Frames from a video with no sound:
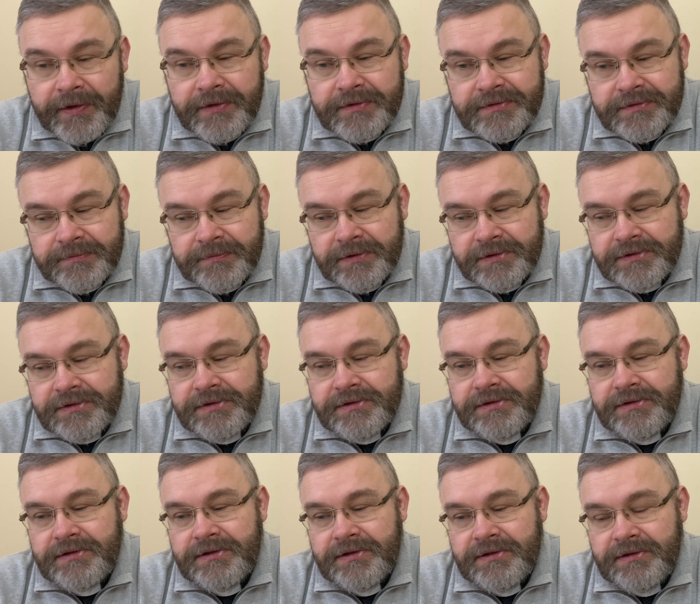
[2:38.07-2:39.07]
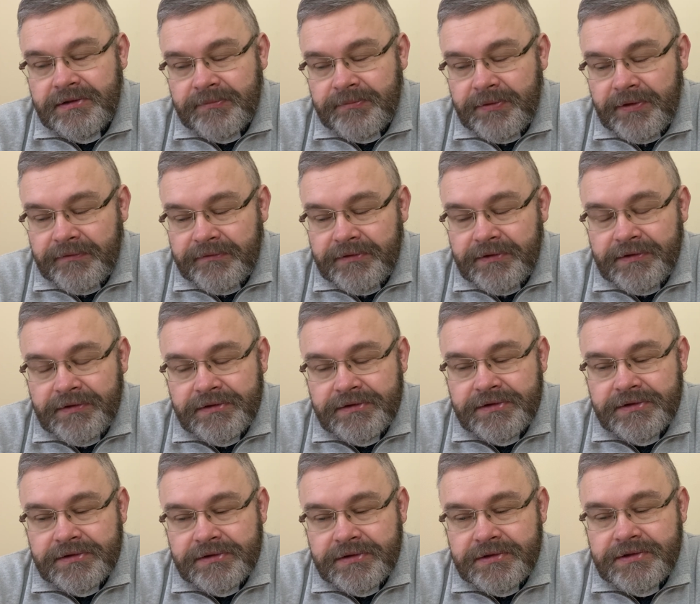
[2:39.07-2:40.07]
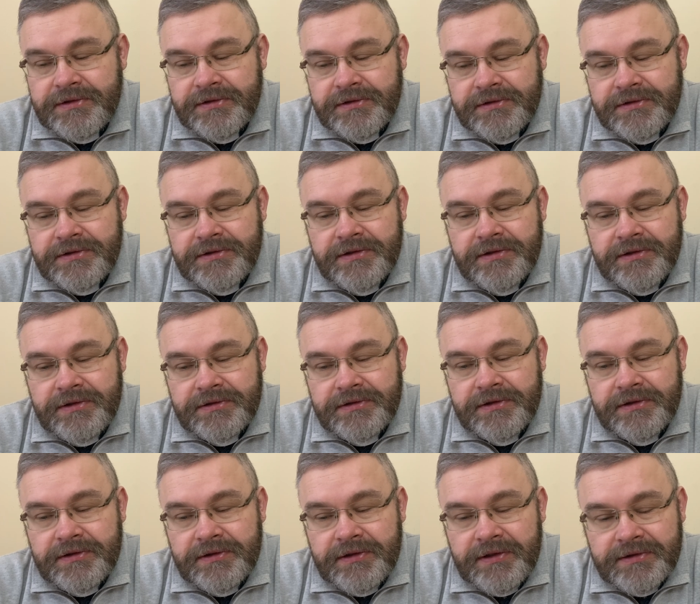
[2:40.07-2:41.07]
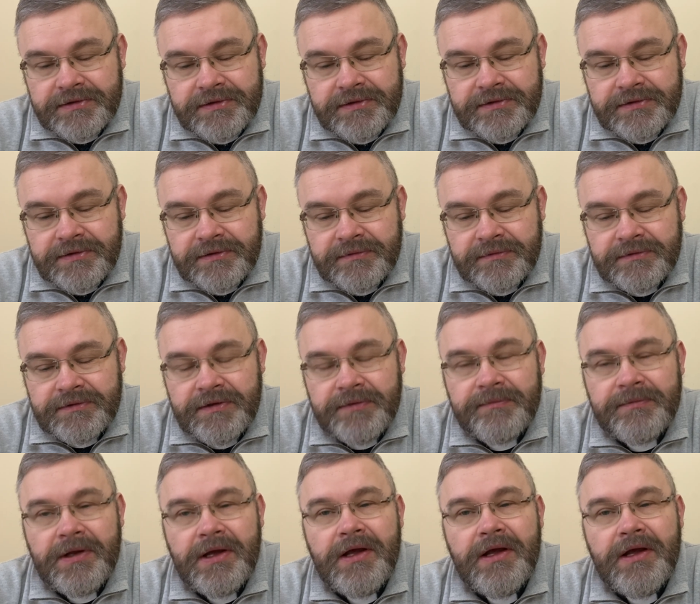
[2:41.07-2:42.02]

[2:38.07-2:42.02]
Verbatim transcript: I zobaczcie, że tak naprawdę nasze życie, życie, nasze relacje z Jezusem,